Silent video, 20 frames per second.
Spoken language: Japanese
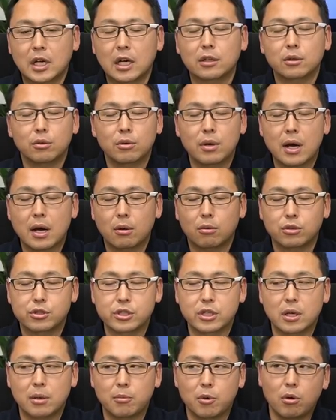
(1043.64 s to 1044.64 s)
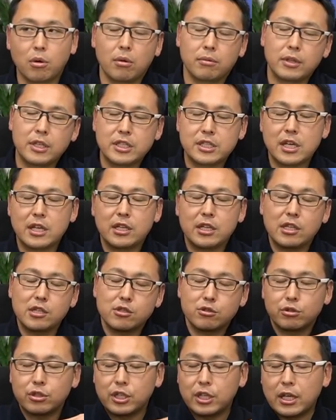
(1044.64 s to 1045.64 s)
あとはこちらもにせんに
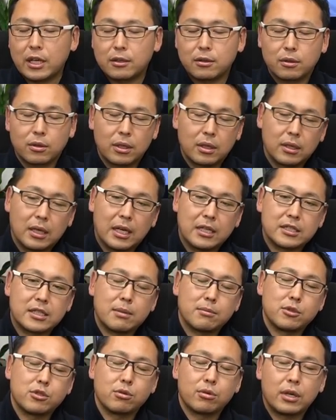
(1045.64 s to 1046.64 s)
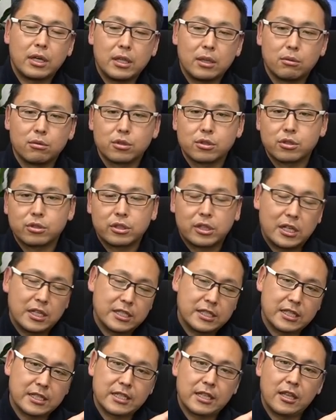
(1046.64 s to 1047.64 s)
じゅうにねんカスタム紹介でご紹
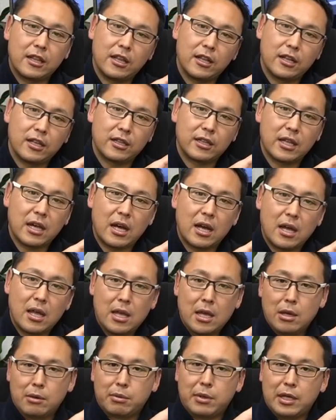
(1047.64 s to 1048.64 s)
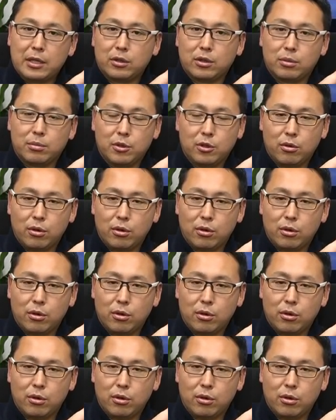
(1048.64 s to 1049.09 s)
介させていただいたファントム